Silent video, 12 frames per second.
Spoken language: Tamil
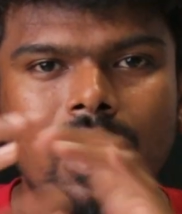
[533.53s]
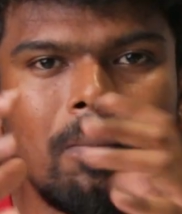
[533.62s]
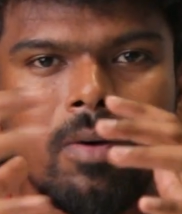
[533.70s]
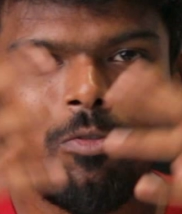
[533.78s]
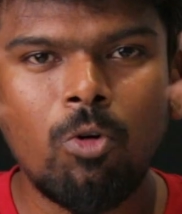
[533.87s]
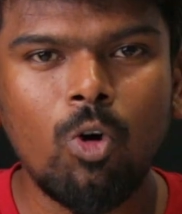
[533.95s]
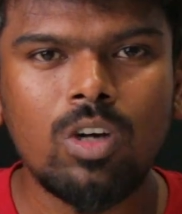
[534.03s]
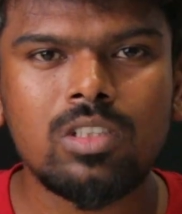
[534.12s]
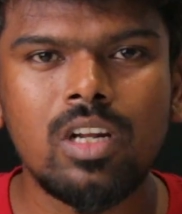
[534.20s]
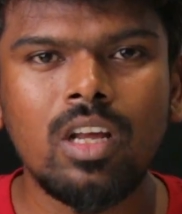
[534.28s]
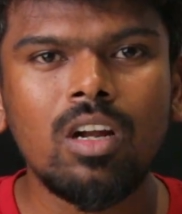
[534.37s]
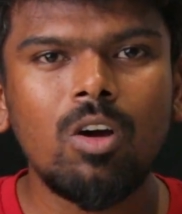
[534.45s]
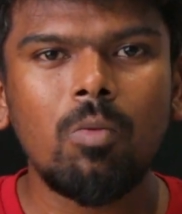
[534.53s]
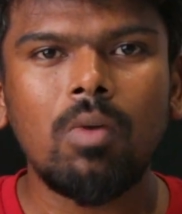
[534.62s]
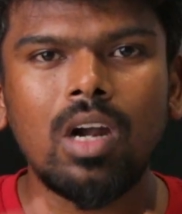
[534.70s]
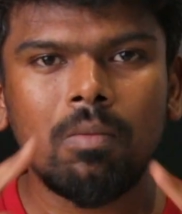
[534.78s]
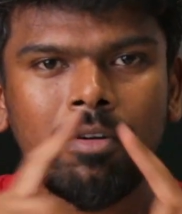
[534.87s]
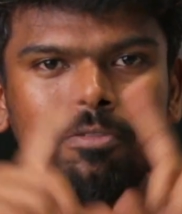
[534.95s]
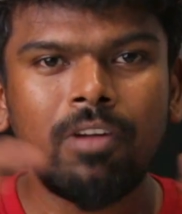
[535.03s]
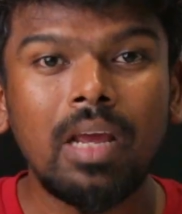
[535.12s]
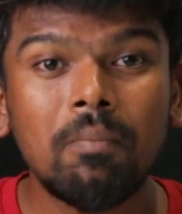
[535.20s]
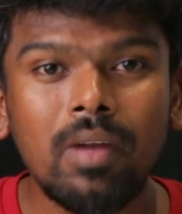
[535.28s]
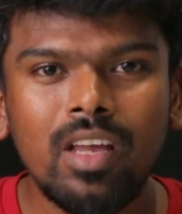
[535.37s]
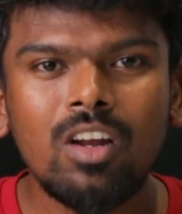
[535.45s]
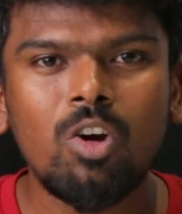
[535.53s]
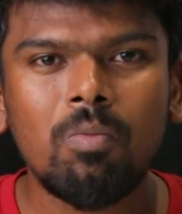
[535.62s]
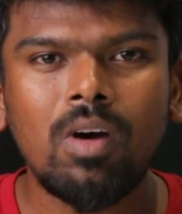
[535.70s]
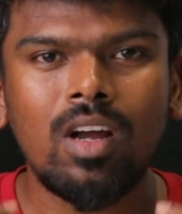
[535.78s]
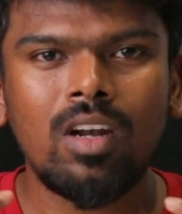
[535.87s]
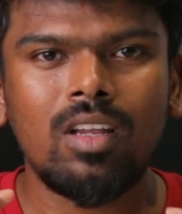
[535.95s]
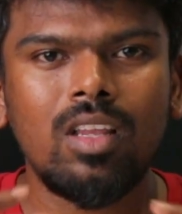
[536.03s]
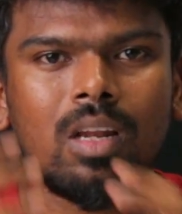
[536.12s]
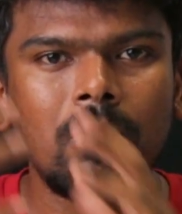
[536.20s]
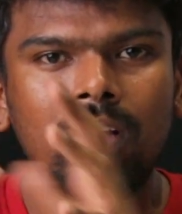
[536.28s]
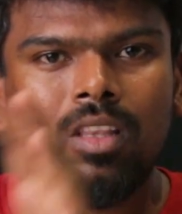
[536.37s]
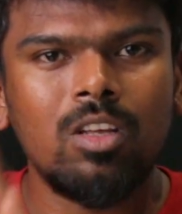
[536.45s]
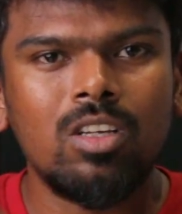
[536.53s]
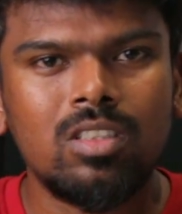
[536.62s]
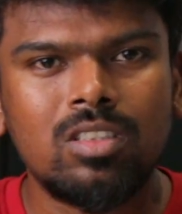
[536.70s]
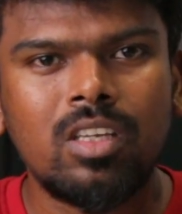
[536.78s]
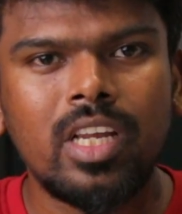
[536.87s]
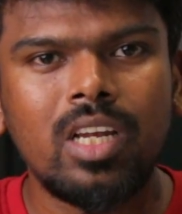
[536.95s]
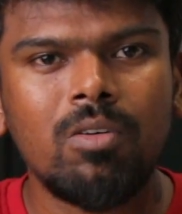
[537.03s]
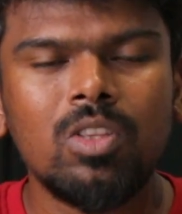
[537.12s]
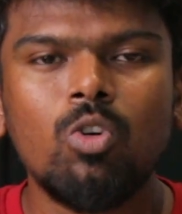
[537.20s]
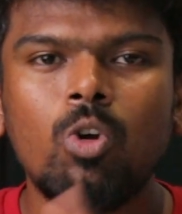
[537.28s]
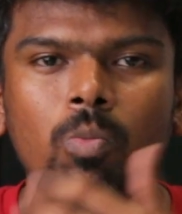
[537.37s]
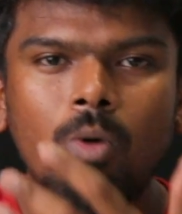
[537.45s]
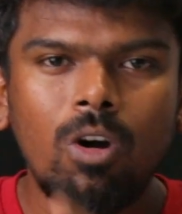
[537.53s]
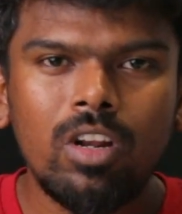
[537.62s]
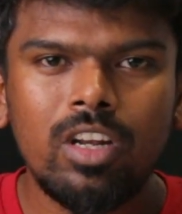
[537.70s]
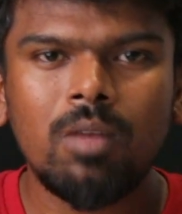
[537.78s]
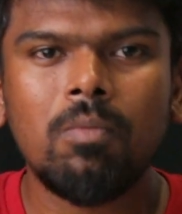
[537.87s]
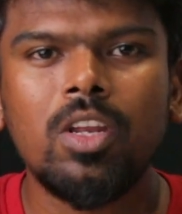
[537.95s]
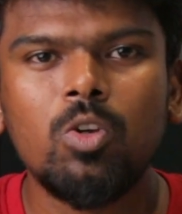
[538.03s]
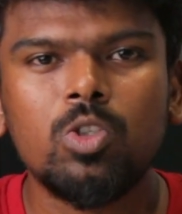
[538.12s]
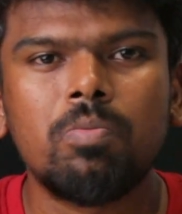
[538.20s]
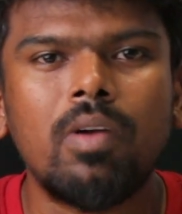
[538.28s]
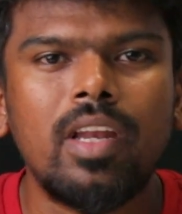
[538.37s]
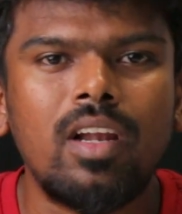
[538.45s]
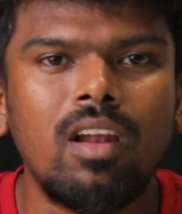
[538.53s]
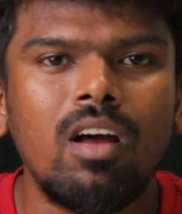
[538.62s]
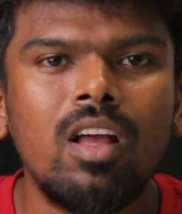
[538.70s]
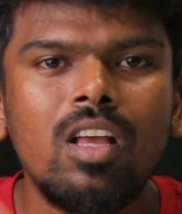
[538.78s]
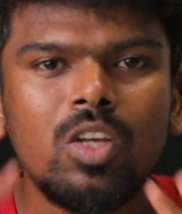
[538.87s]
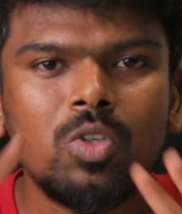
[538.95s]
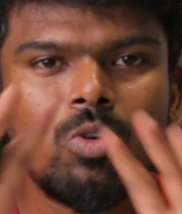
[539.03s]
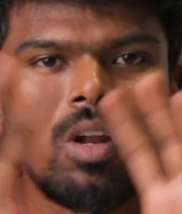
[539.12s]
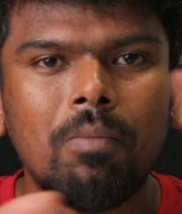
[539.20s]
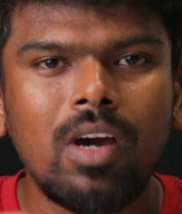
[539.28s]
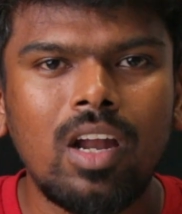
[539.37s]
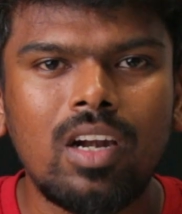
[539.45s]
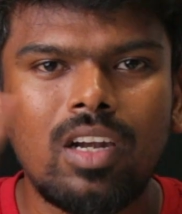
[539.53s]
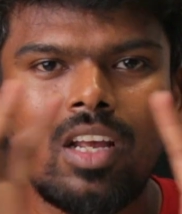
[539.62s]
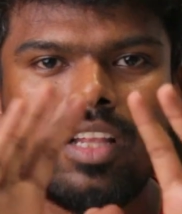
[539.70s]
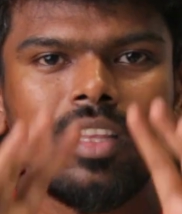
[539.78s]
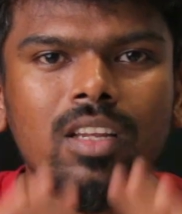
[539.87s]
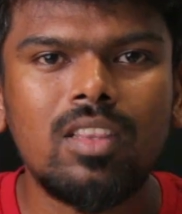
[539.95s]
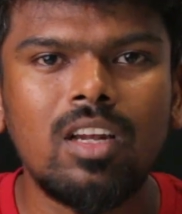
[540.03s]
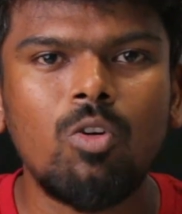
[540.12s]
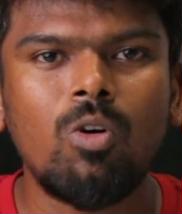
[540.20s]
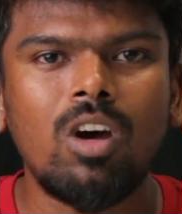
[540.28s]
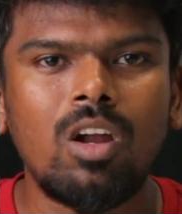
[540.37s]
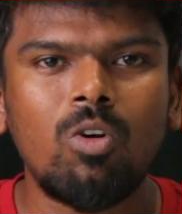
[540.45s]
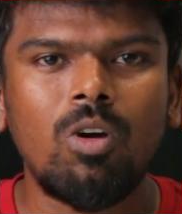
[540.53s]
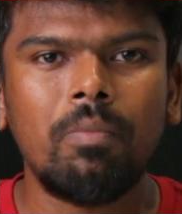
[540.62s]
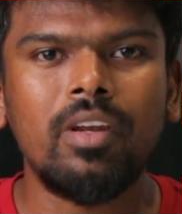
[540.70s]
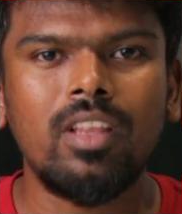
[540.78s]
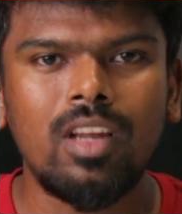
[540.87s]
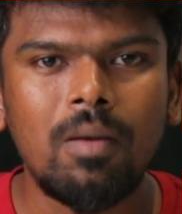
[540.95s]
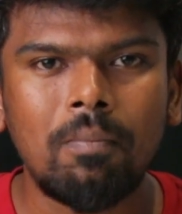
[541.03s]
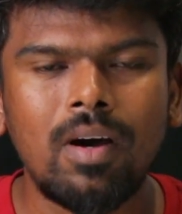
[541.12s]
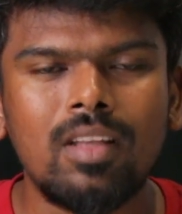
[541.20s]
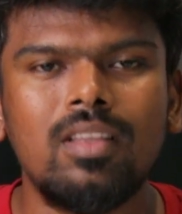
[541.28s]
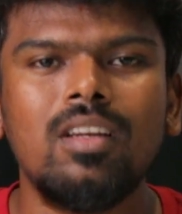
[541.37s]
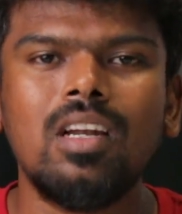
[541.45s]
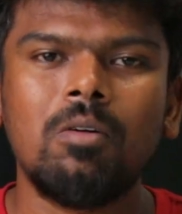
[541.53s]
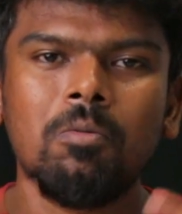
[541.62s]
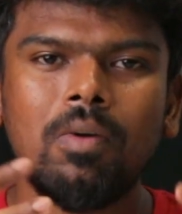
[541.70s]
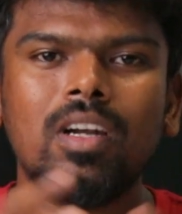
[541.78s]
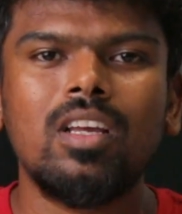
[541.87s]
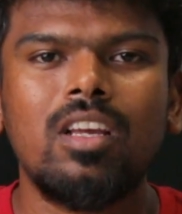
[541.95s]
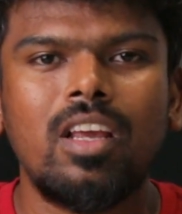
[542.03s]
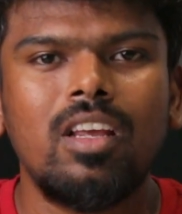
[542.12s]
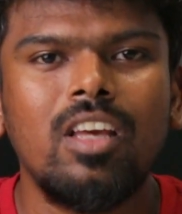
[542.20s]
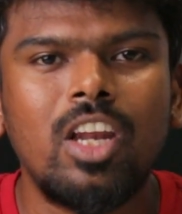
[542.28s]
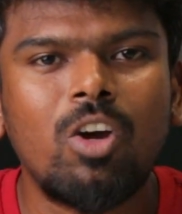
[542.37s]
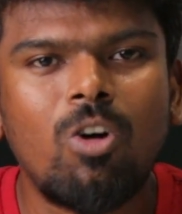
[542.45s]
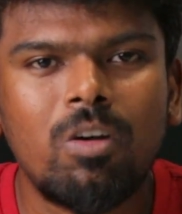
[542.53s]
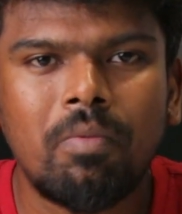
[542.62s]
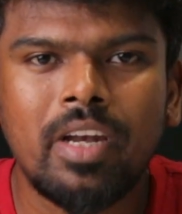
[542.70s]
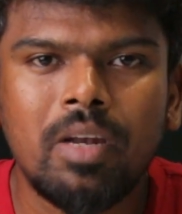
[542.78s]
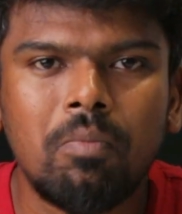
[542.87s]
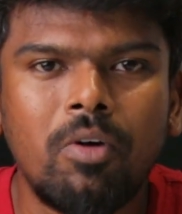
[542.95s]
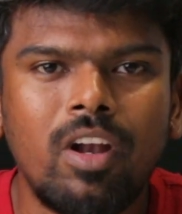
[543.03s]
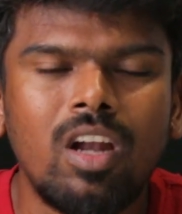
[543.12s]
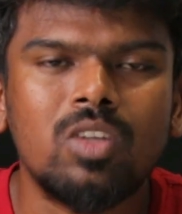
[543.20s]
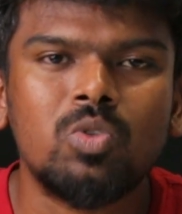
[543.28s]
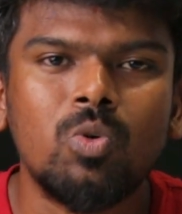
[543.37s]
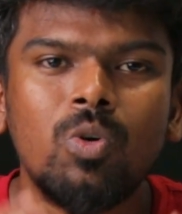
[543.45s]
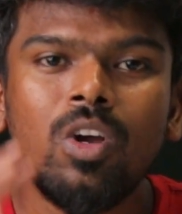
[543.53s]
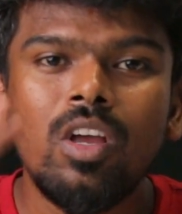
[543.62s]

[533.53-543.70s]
நம்ம ஃபோக்கஸில் இருக்கோமா நம்ம ஃப்ரேமில் இருக்கோமான்றத நம்ம அந்த ஸ்க்ரீனை வந்து ஒரு மானிட்டர் மாதிரி யூஸ் பண்ணிக்கலாம் ஸோ நம்ம கரெக்டாக எந்த இடத்துல உட்காரணும் அப்படின்றதெல்லாம் பார்த்துட்டு நம்ம பாட்டு ரெக்கார்ட் பண்ணிட்டு போயிடலாம் ஸோ